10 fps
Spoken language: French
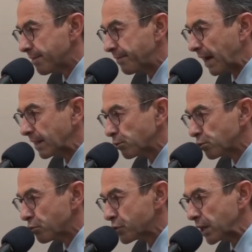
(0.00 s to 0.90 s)
et faire
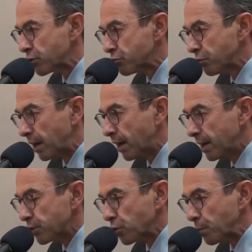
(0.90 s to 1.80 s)
attention chaque jour
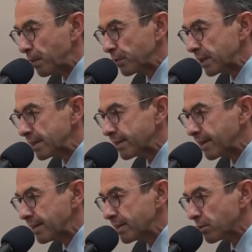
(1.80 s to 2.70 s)
à ce que pensent les
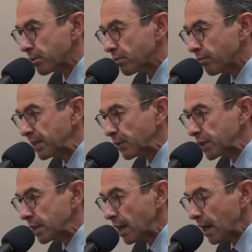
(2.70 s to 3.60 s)
analystes
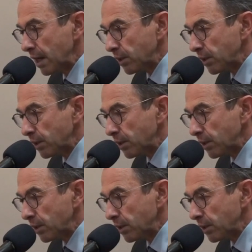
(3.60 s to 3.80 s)
financiers.